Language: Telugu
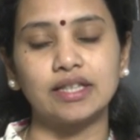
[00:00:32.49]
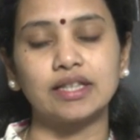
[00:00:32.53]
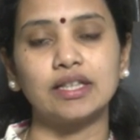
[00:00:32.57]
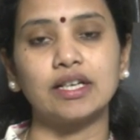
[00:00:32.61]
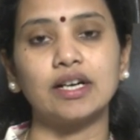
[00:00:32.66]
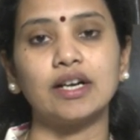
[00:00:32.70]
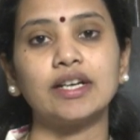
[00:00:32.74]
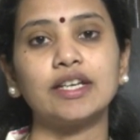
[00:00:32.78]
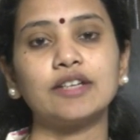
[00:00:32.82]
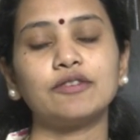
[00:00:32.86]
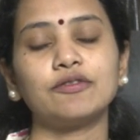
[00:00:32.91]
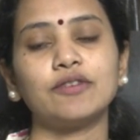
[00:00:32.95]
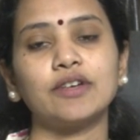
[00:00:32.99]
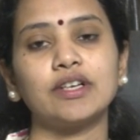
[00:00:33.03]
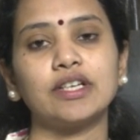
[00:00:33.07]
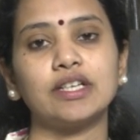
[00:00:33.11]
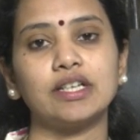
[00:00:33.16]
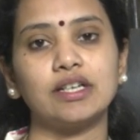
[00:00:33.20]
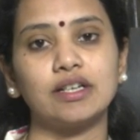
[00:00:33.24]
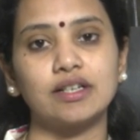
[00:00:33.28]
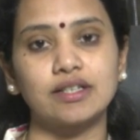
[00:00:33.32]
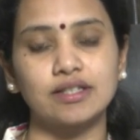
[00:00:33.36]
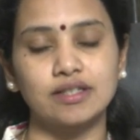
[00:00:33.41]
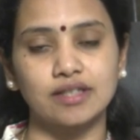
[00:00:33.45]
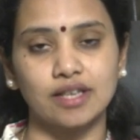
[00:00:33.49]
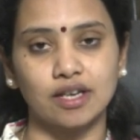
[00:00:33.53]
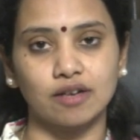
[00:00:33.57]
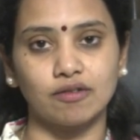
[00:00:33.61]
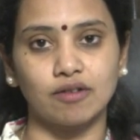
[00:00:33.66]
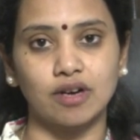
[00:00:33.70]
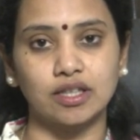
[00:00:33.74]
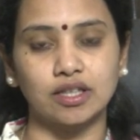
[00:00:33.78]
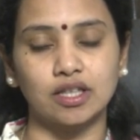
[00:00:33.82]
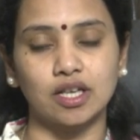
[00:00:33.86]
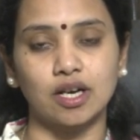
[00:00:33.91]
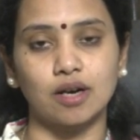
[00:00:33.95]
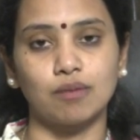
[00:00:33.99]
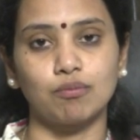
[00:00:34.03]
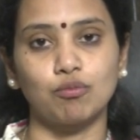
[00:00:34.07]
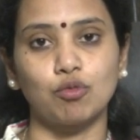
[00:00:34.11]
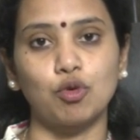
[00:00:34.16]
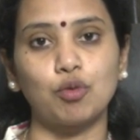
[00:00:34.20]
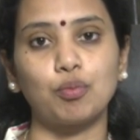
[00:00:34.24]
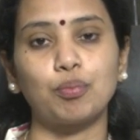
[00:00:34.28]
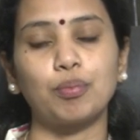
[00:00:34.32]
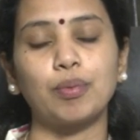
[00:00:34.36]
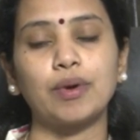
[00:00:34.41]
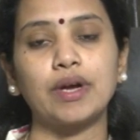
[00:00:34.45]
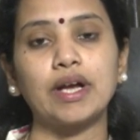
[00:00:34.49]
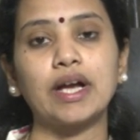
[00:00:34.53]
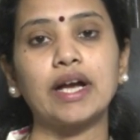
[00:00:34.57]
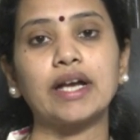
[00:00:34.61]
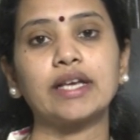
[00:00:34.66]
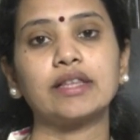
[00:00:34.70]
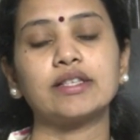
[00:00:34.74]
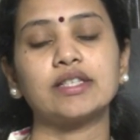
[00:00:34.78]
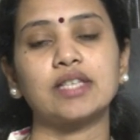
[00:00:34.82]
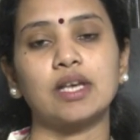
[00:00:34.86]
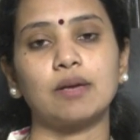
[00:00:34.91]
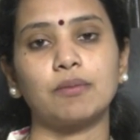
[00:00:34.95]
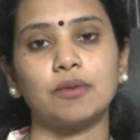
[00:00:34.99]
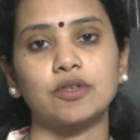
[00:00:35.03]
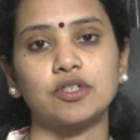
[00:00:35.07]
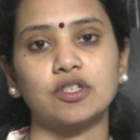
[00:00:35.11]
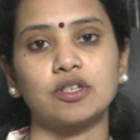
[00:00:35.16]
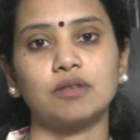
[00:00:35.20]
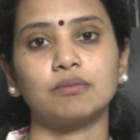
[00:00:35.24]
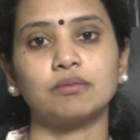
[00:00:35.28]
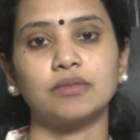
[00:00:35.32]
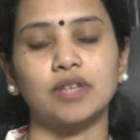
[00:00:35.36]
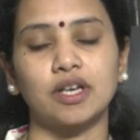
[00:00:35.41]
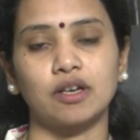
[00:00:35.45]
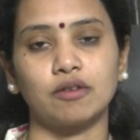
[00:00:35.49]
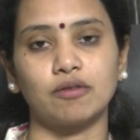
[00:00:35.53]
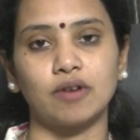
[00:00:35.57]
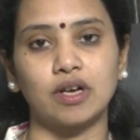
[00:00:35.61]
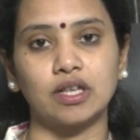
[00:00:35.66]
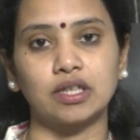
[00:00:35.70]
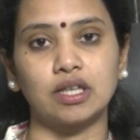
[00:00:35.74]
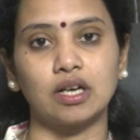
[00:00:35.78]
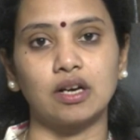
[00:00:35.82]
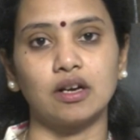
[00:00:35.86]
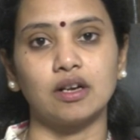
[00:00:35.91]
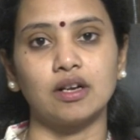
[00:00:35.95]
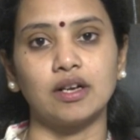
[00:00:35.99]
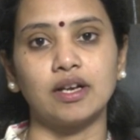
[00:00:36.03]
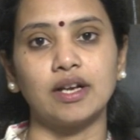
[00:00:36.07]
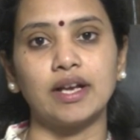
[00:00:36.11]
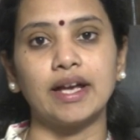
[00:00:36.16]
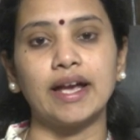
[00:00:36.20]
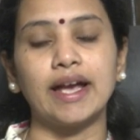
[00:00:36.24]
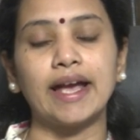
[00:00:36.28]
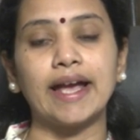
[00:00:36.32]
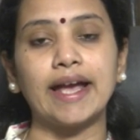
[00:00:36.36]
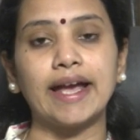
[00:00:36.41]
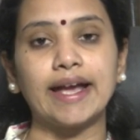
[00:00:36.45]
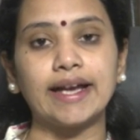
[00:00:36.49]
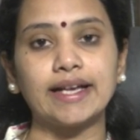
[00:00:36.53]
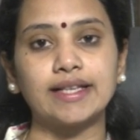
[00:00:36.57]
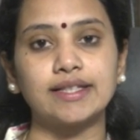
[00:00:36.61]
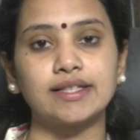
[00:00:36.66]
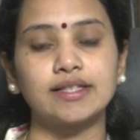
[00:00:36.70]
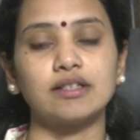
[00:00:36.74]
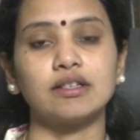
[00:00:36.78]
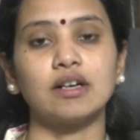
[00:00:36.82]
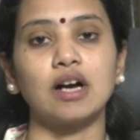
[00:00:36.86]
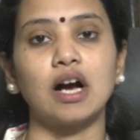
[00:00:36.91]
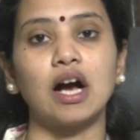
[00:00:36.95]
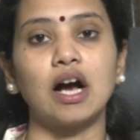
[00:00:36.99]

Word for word: థర్టీ ఫైవ్ ఇయర్స్ తర్వాత ముప్పై ఐదు సంవత్సరం తర్వాత ఎగ్స్